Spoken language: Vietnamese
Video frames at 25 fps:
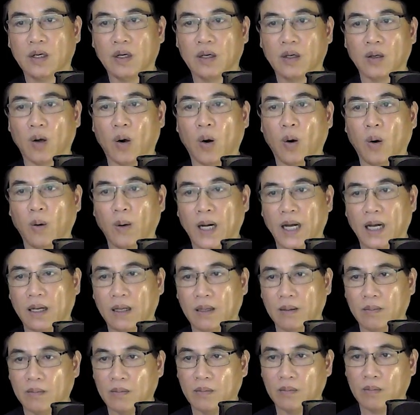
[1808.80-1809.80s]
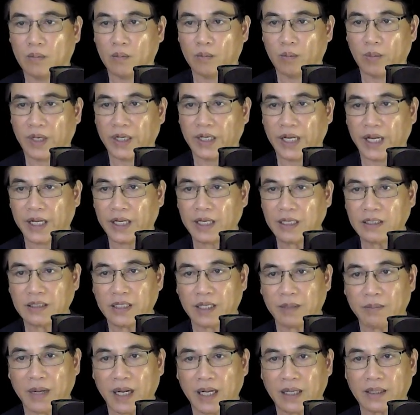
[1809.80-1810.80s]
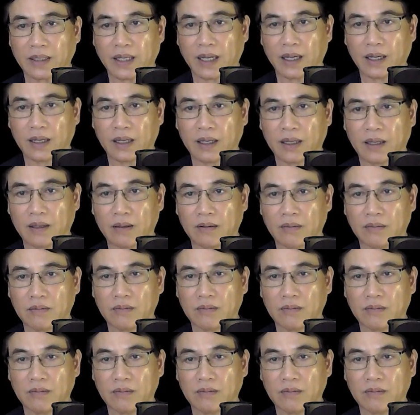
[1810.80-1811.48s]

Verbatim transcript: Cồ à, mày đẩy cái xe băng ca